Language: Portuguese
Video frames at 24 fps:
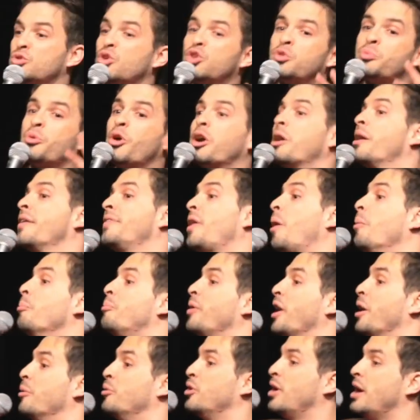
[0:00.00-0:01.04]
Todo programa dá
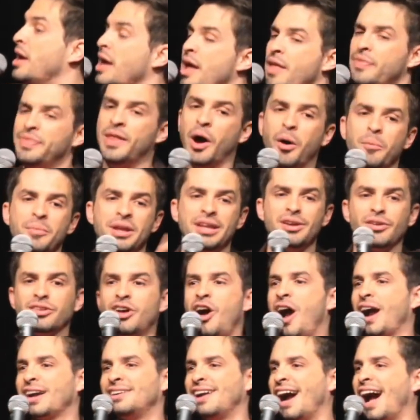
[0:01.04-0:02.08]
um prêmio, né? Dá um
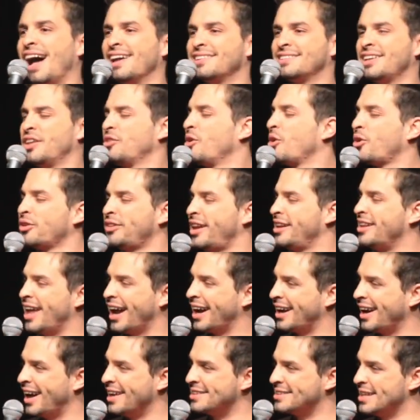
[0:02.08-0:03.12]
milhão, dá uma casa. Adoro quando ele
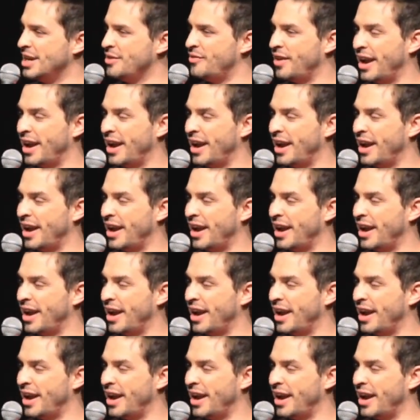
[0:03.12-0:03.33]
dá casa.